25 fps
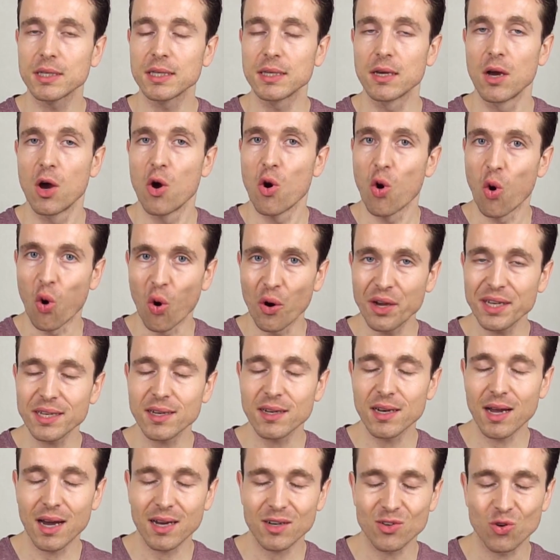die
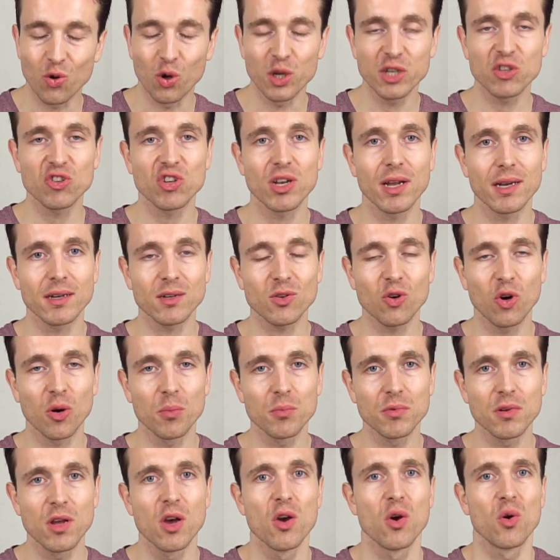heute nach Deutschland
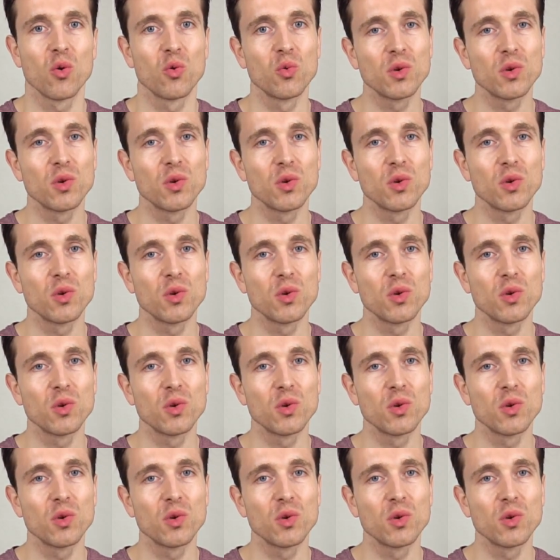kommt